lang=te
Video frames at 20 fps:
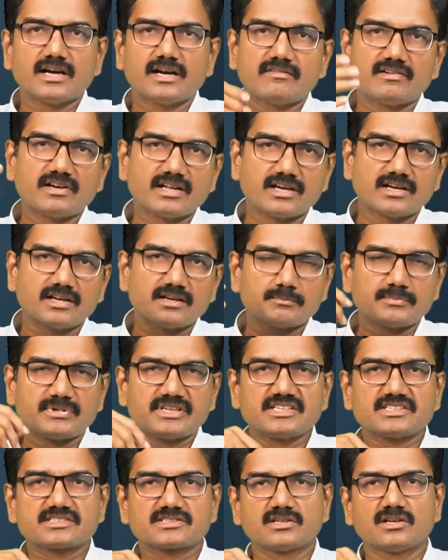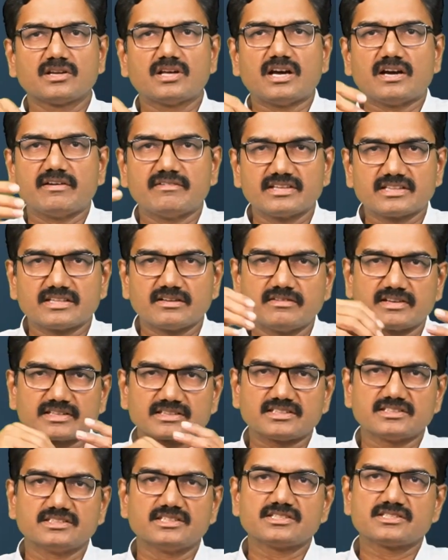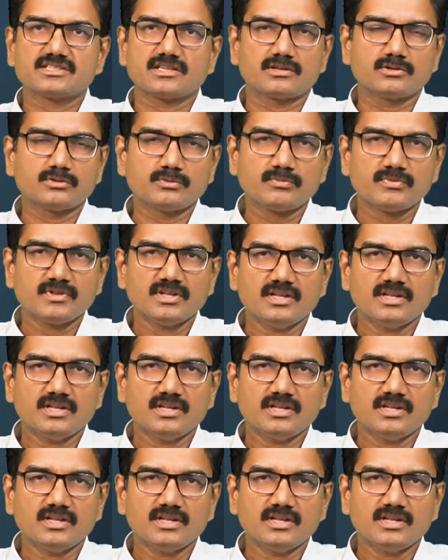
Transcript: ఆవిడ పిటిషన్లో ఆవేదన వ్యక్తం చేశారు